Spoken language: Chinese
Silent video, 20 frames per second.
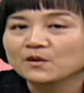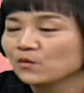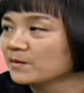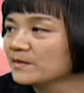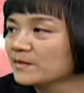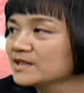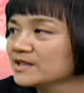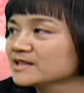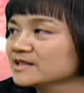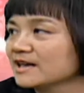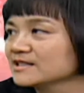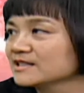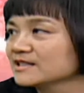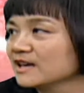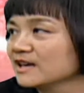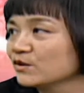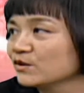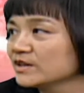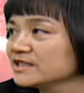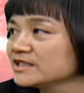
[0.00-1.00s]
我们常
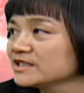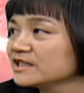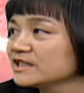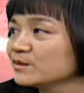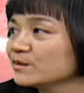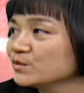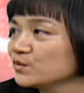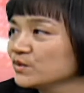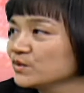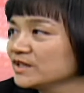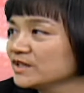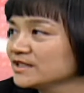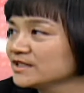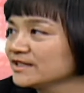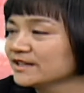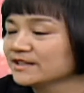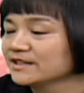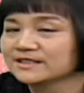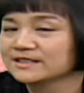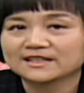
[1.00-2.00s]
常会羡慕一
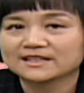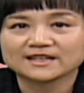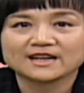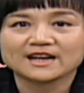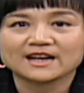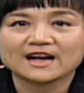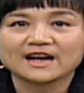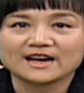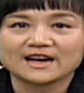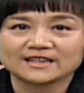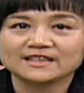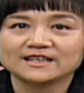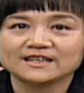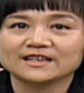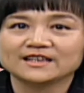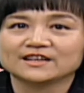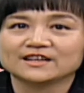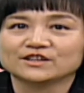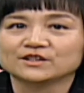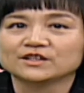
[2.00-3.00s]
些这个行
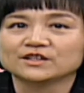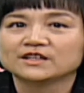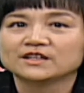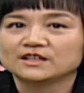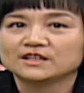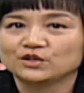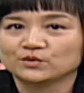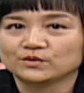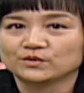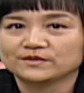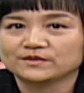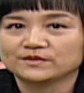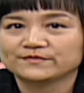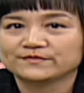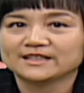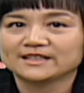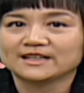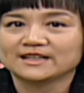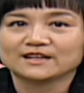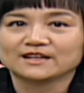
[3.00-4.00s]
业哈，有
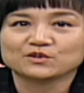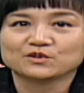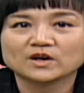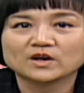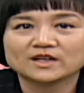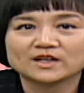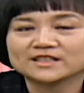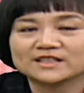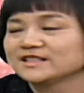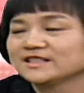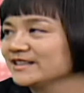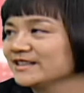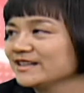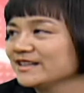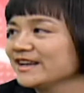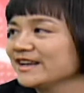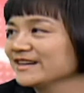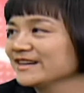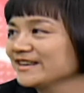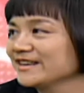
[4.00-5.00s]
非常光
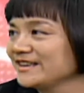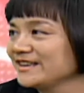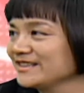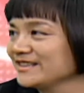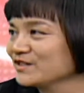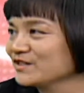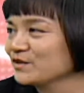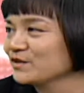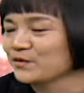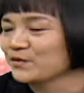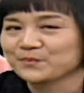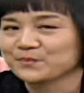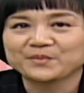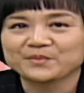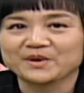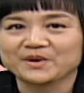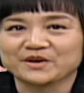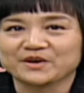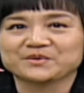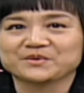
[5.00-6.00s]
鲜亮丽的这种
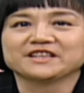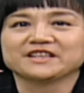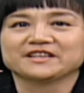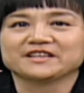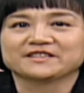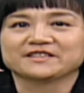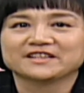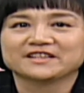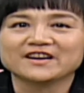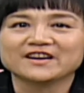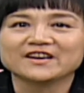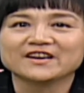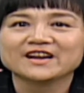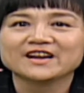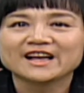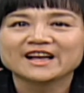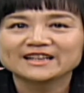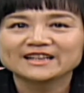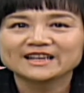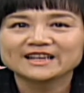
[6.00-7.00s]
表现哈。
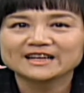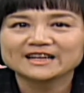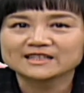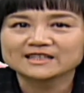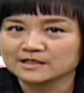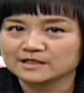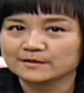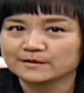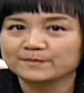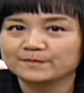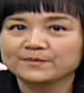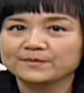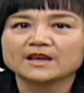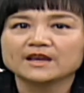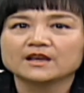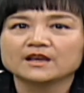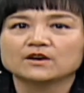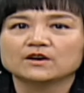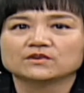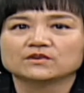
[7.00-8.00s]
那可是
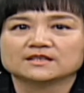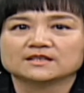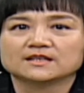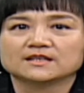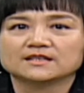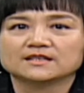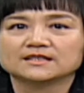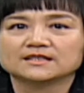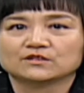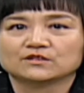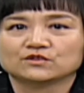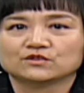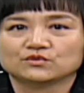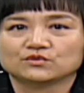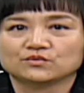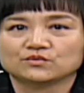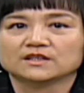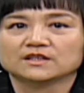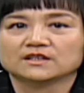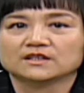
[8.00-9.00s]
背后的真相
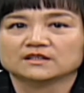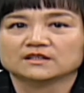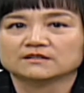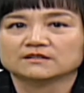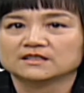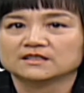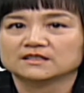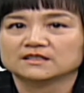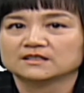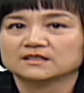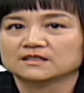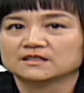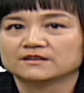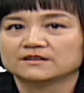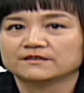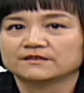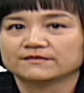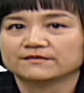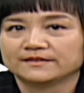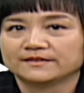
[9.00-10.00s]
如何，其实
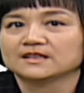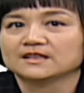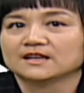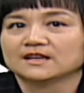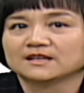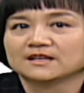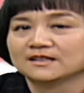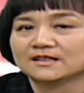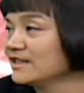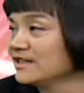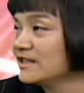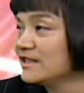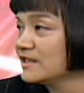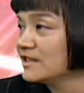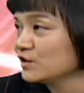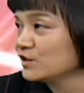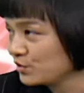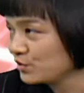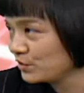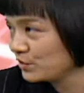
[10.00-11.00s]
是非常耐
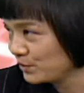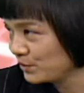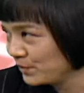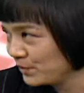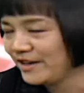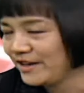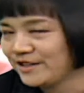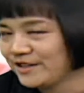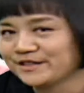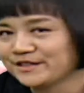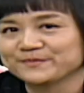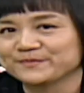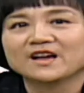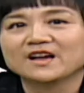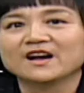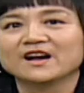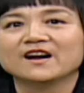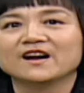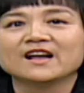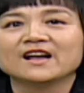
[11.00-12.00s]
人寻味的
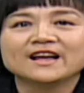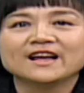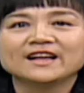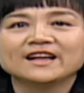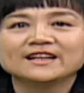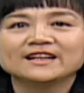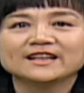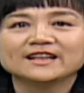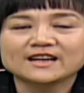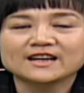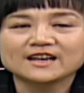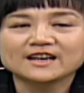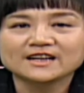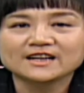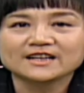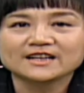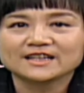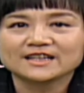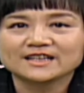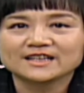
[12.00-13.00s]
哈。那二
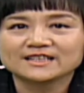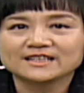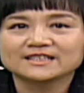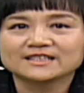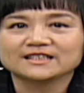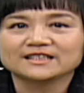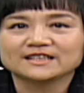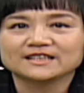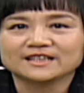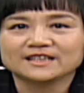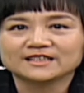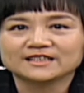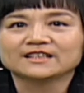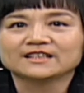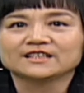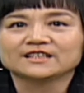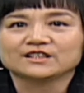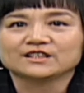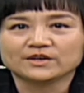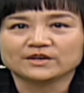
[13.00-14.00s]
零一四年
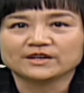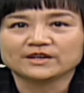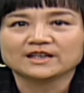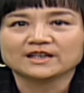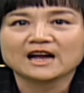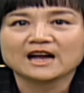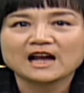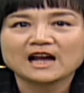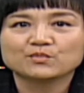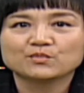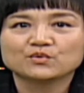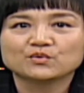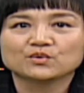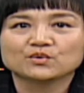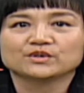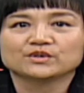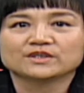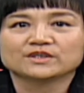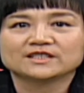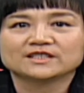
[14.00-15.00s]
呢，有一个阿
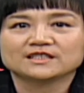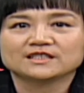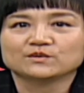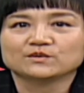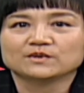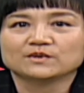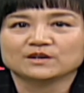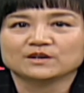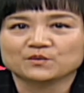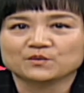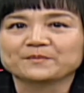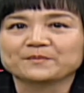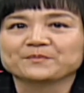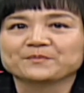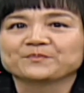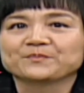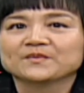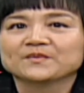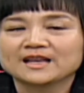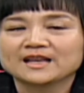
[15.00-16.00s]
波罗新闻网，
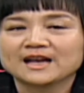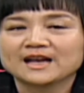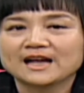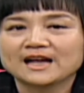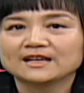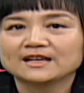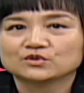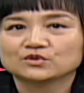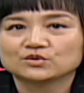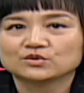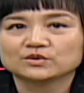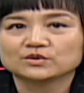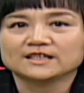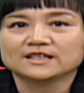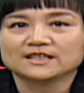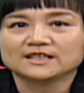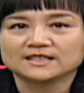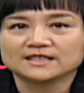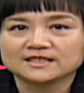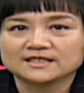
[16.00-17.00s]
它做
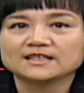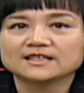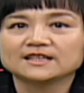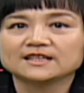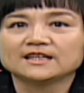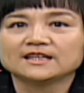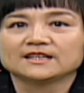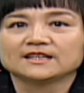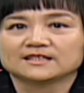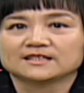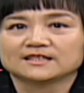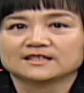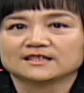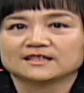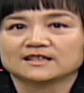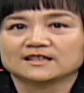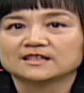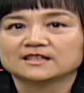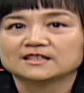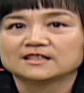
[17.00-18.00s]
了一系列的这
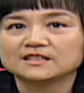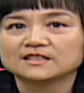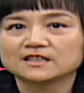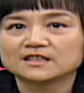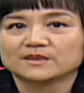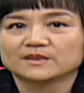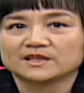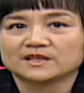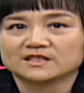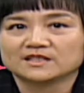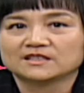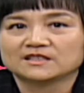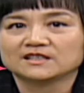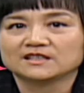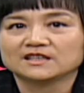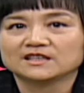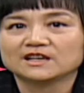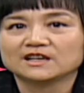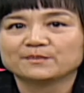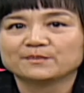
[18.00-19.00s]
个热门
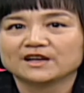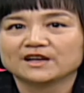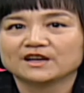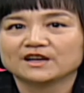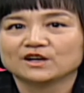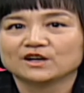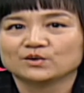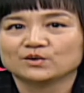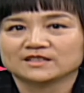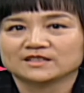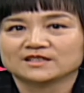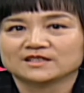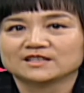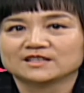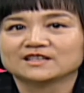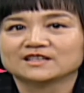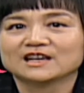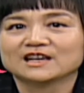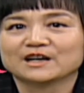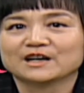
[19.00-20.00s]
职业背后的
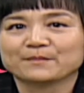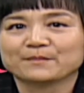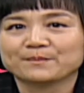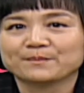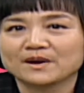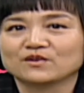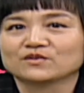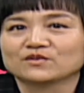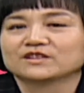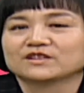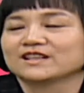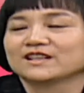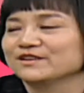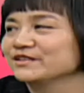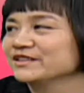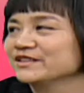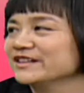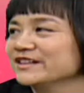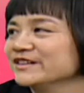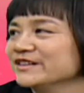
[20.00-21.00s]
真相报道
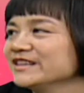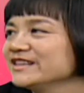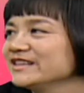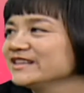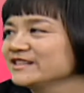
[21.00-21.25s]
哈。